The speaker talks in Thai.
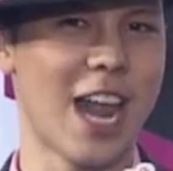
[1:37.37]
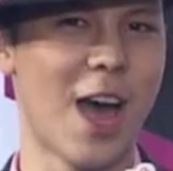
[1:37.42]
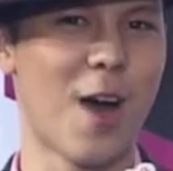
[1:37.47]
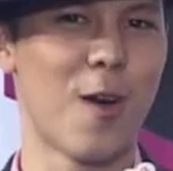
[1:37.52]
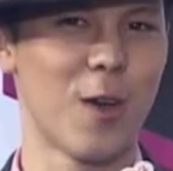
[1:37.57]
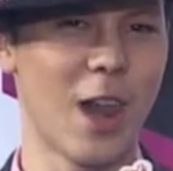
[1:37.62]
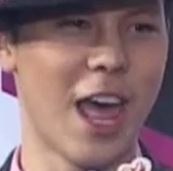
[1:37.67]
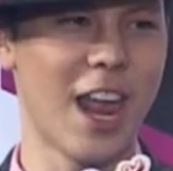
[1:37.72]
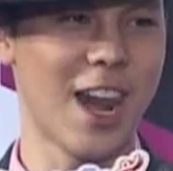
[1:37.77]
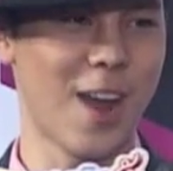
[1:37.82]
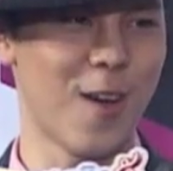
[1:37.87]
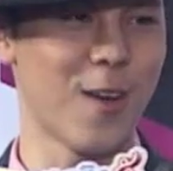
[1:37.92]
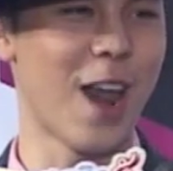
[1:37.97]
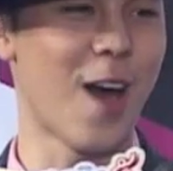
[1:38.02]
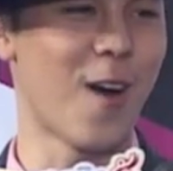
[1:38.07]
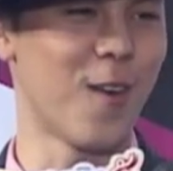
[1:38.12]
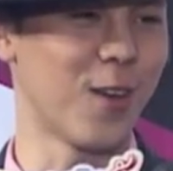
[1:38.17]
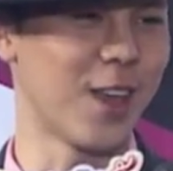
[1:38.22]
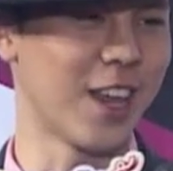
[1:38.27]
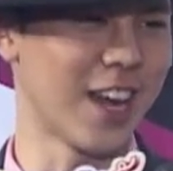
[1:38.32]
เราและเรา
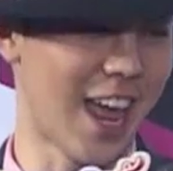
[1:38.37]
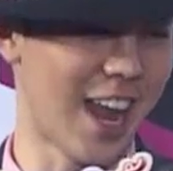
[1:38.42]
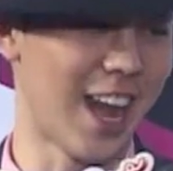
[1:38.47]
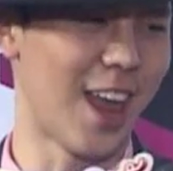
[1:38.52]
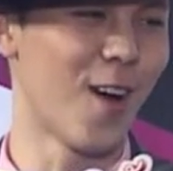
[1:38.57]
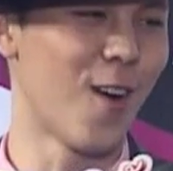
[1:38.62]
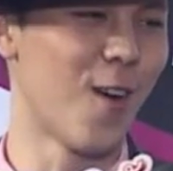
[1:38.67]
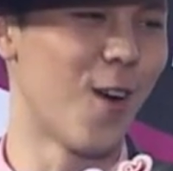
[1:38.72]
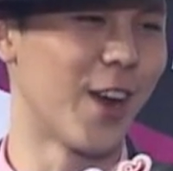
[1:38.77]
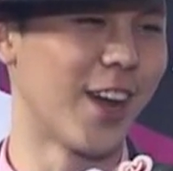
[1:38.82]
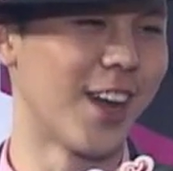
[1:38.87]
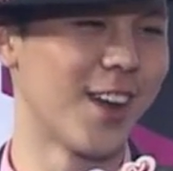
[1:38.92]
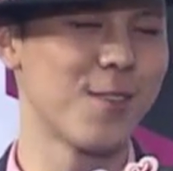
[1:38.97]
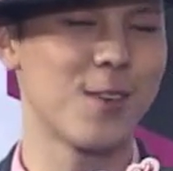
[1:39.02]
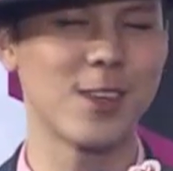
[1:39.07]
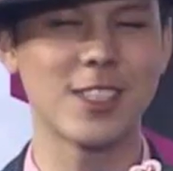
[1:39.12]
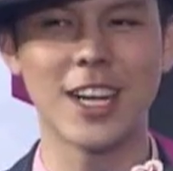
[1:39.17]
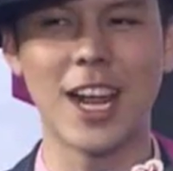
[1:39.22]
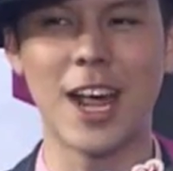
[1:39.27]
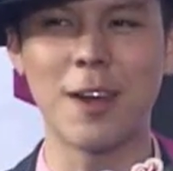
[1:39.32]
เราอีกหลายหลายคน
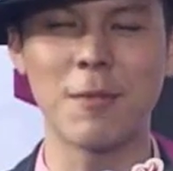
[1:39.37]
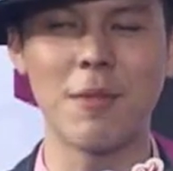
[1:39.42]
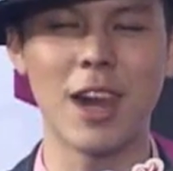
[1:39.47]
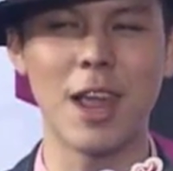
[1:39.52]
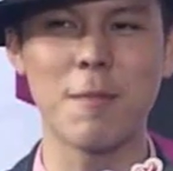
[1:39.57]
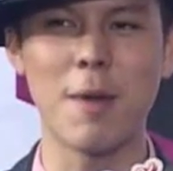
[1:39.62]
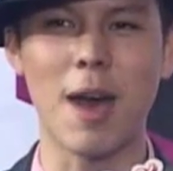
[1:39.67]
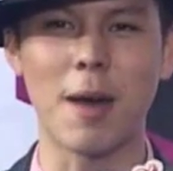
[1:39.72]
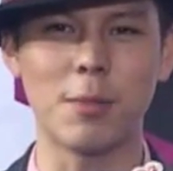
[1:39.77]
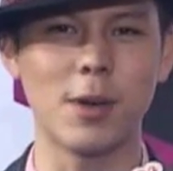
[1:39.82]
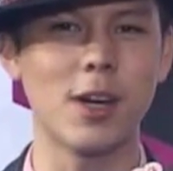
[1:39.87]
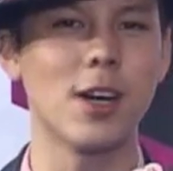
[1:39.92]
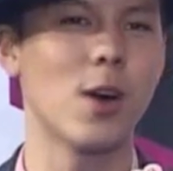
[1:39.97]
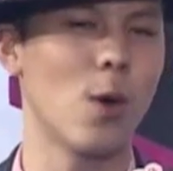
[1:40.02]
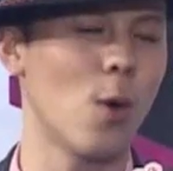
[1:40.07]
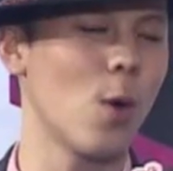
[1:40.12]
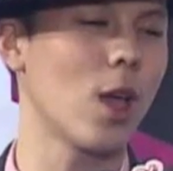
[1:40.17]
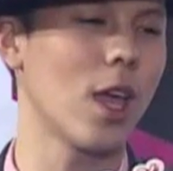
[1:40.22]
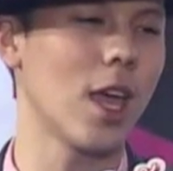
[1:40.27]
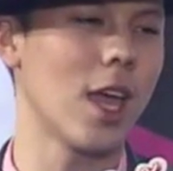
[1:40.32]
เพราะฉะนั้นมันเลยแบบเอ
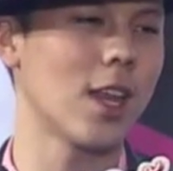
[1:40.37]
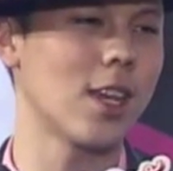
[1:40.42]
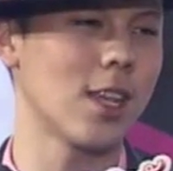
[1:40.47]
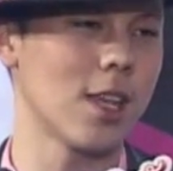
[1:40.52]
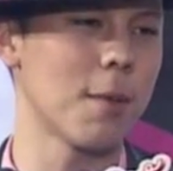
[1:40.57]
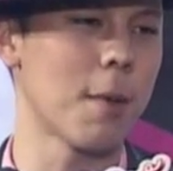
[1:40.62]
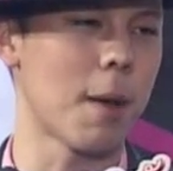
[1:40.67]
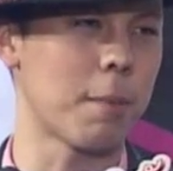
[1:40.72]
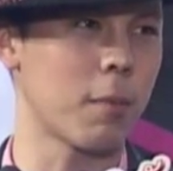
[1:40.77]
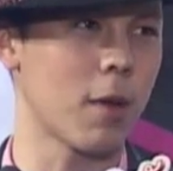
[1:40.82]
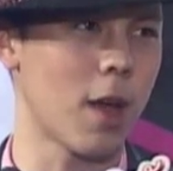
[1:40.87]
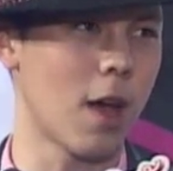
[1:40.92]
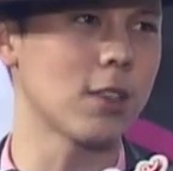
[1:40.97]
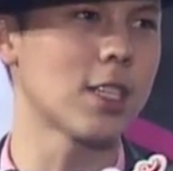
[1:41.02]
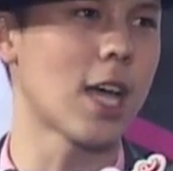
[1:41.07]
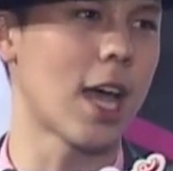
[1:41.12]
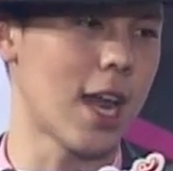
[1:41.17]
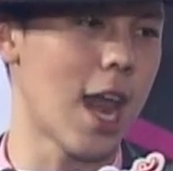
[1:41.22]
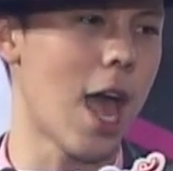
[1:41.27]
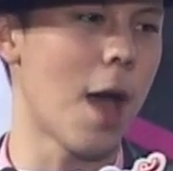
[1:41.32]
อโอเคที่จะแบบ
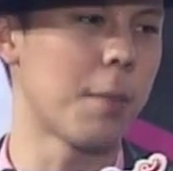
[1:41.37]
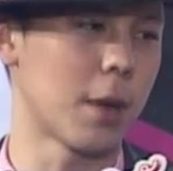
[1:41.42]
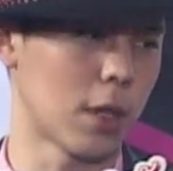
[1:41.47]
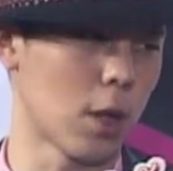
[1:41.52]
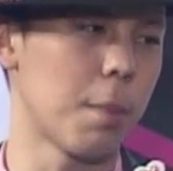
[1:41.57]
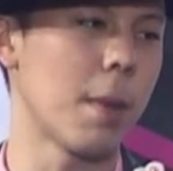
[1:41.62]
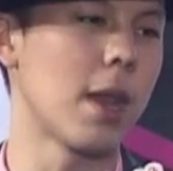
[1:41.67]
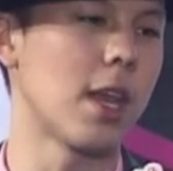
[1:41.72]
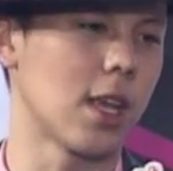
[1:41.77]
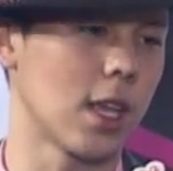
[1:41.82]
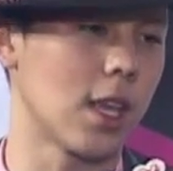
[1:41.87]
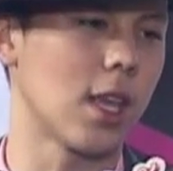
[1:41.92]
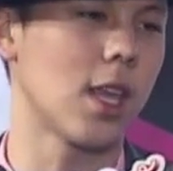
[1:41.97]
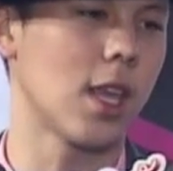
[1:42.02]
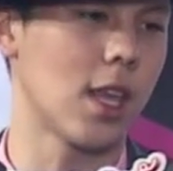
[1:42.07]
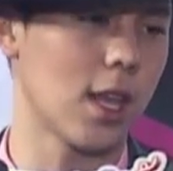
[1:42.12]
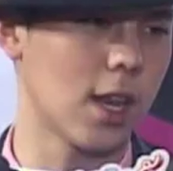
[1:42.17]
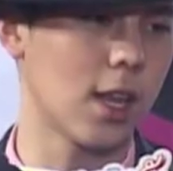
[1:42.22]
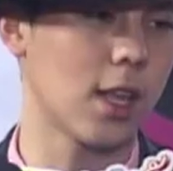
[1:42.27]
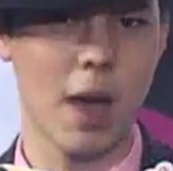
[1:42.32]
เข้าใจได้มันต้องเป็นอย่าง
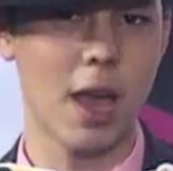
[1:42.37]
นี้